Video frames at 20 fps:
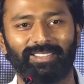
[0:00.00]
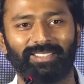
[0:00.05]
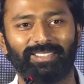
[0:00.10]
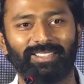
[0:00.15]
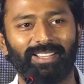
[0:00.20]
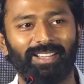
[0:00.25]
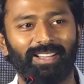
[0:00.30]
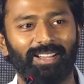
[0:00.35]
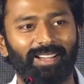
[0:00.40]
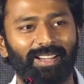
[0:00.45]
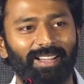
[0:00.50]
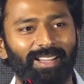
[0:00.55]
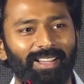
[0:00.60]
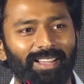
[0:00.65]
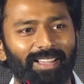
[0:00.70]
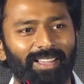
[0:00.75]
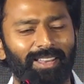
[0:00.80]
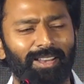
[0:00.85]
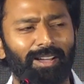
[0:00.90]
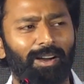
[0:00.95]
நான்
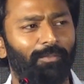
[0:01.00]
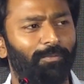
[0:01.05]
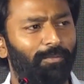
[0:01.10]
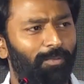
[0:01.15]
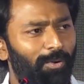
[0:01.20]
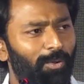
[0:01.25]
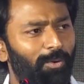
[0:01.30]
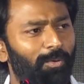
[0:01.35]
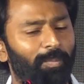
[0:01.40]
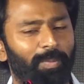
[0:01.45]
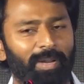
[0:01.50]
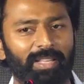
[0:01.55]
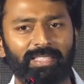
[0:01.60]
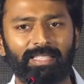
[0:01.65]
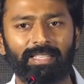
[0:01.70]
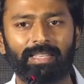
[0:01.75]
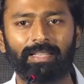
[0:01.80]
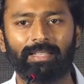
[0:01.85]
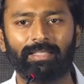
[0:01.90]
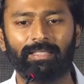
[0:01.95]
ஏன்னா அவ்வளோ
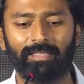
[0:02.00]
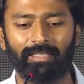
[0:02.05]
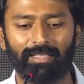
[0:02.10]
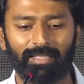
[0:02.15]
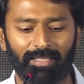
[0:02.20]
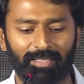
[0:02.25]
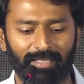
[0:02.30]
பிரச்சனைகள்